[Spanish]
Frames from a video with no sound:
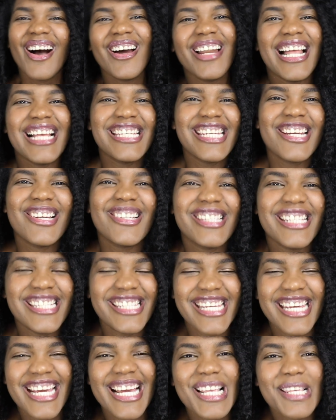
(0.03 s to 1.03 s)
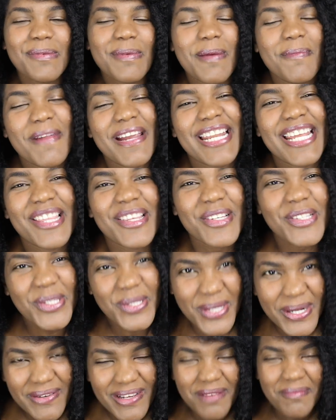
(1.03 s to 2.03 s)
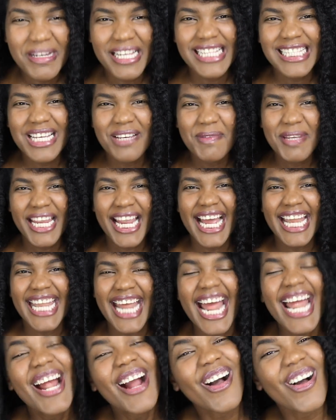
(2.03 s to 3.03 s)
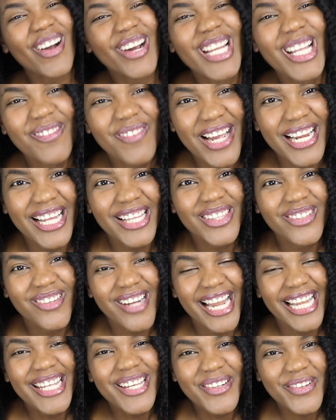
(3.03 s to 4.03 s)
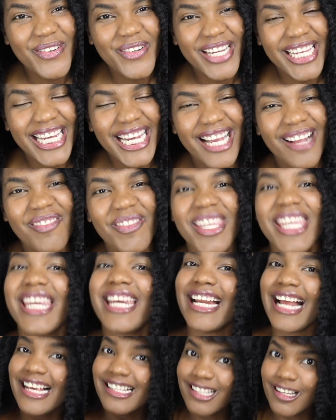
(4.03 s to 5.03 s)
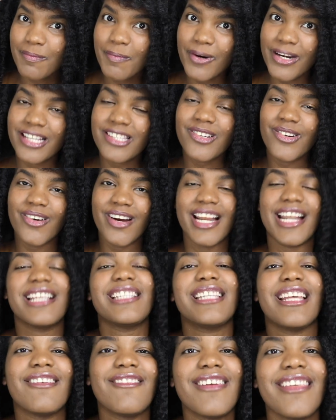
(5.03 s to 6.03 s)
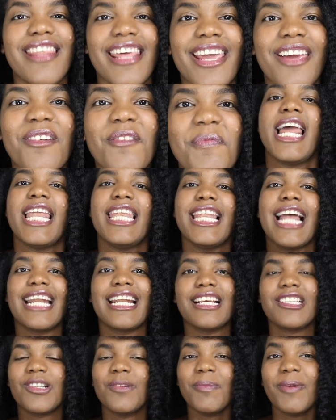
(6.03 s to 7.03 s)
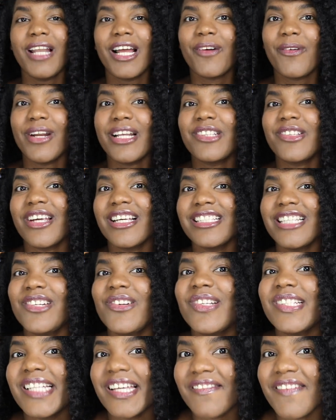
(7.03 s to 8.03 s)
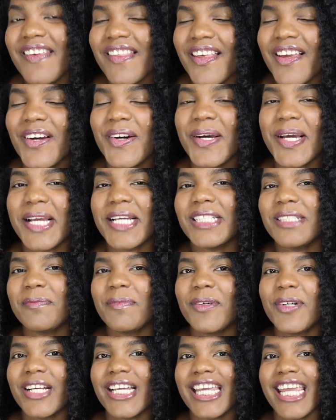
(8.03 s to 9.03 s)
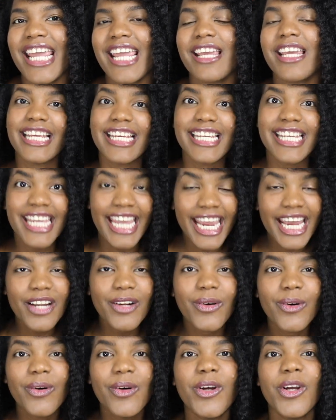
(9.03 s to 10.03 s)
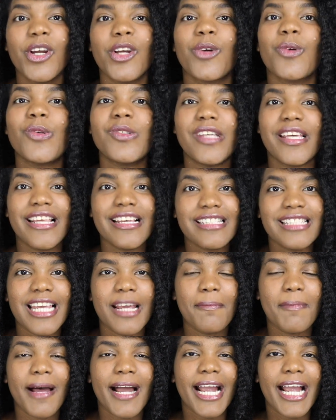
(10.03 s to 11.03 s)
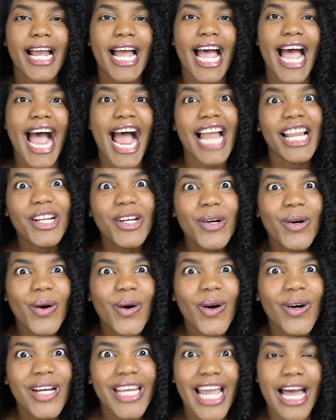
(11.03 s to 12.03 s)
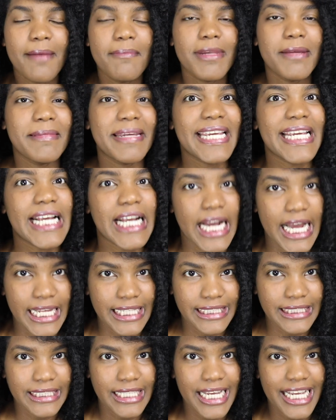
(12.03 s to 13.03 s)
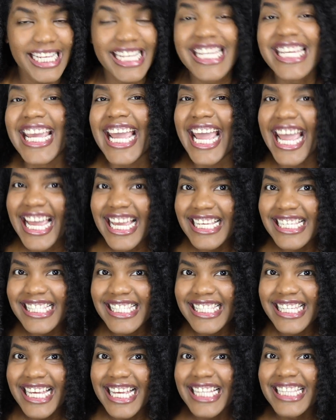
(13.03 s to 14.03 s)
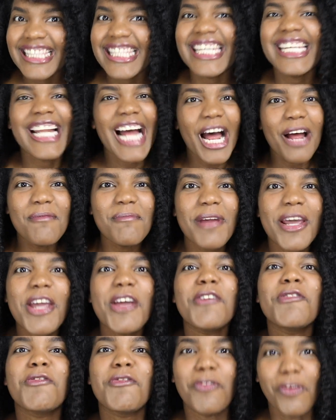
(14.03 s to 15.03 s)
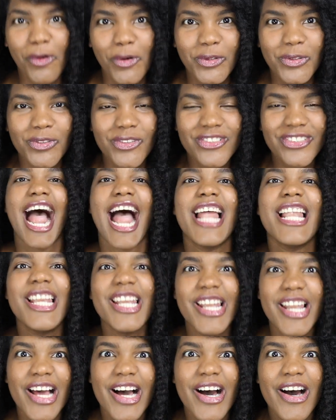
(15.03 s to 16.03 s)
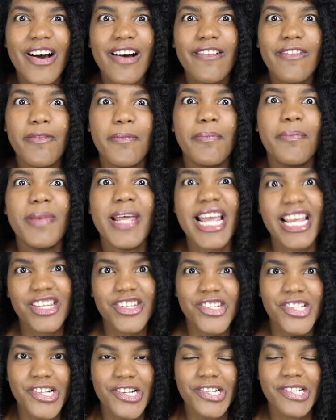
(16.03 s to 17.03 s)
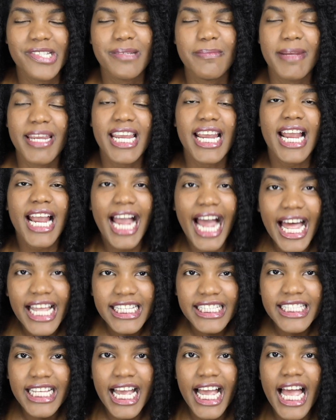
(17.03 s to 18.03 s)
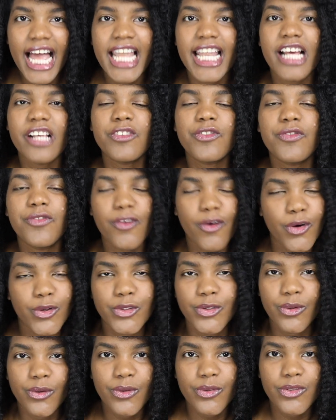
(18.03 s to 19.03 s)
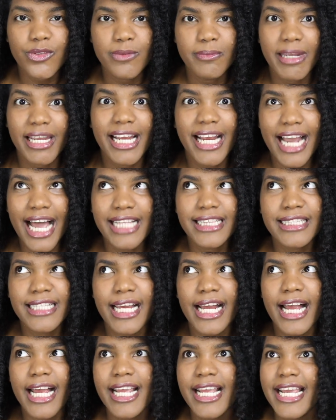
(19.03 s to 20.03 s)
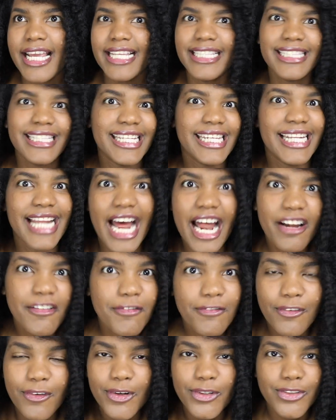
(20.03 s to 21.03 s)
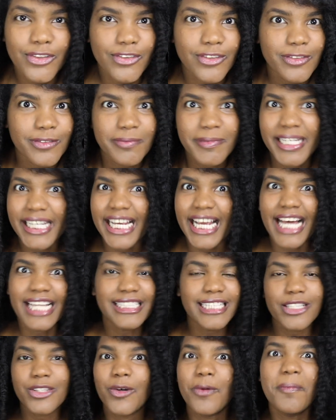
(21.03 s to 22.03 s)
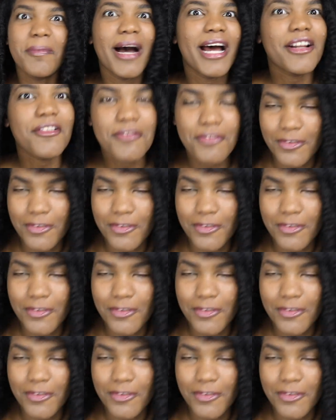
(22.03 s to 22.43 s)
Hola chicos y chicas, bienvenidos nuevamente a mi canal Hola Va Natural y Única y gracias por escoger este video. La razón por la cual estoy haciendo este video es porque quiero que ustedes sepan algo que a mí me encanta y es tirarme fotos. I love pictures. Me encanta las fotos. Me encanta tirar fotos. Me encanta tomar